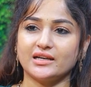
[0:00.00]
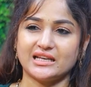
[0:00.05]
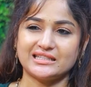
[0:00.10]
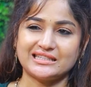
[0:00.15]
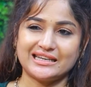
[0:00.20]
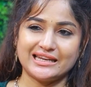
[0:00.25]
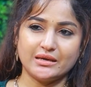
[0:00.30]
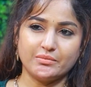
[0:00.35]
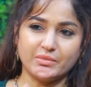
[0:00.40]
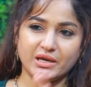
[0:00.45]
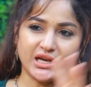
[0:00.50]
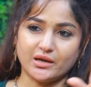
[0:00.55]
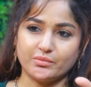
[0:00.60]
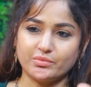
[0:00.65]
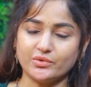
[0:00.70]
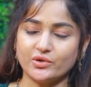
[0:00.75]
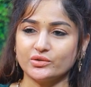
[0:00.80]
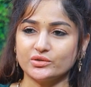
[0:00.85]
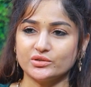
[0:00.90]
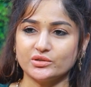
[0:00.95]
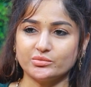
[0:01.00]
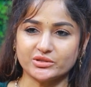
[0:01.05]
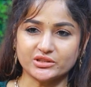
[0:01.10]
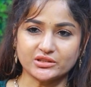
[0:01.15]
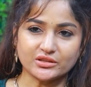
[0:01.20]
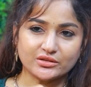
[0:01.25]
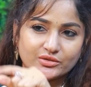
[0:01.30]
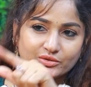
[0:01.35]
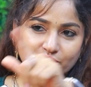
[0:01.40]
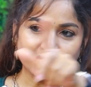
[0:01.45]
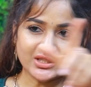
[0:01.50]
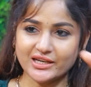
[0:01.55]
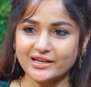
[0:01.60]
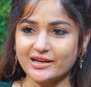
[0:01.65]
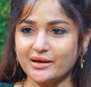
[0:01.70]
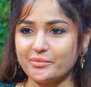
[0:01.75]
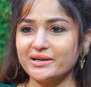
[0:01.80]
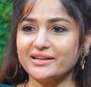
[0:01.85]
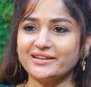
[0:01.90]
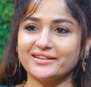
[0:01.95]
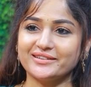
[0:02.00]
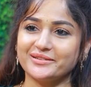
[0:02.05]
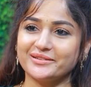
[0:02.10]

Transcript: అసలు ఈ మేకప్ కూడా వద్దు మొత్తం తుడిచేయండి అమ్మాయికి